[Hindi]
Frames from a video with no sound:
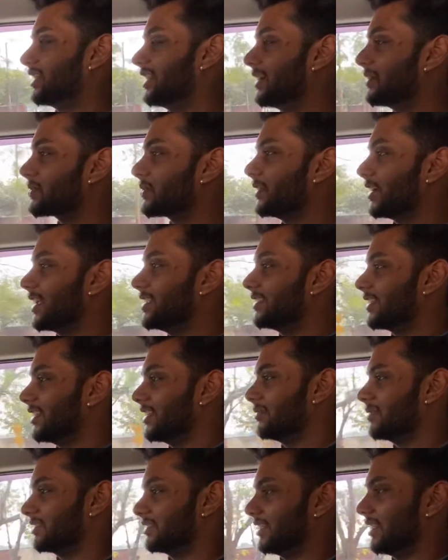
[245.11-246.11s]
चलाओ कोई टेंशन
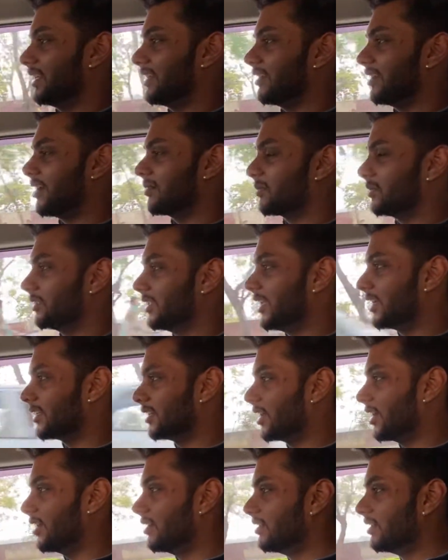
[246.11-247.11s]
नहीं बस ट्रेनिंग आपको
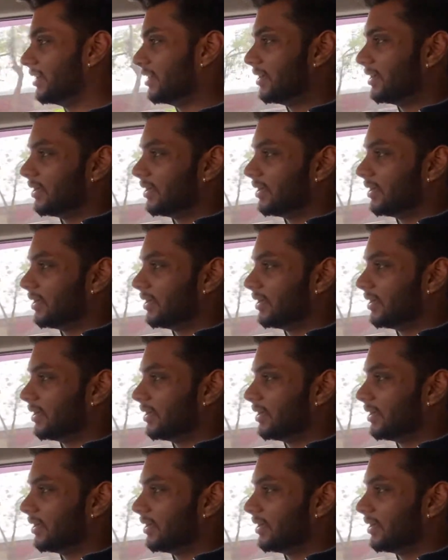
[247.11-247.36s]
देखना है